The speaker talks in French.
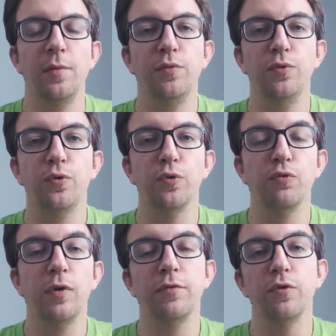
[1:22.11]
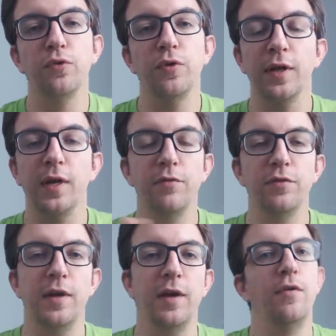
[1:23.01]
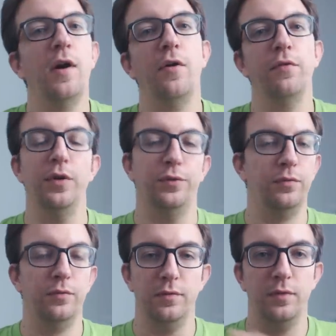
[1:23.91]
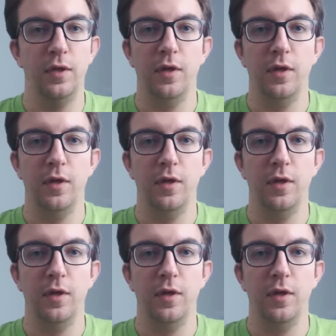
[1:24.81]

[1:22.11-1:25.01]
pour toutes les photos dans lesquelles vous allez avoir environ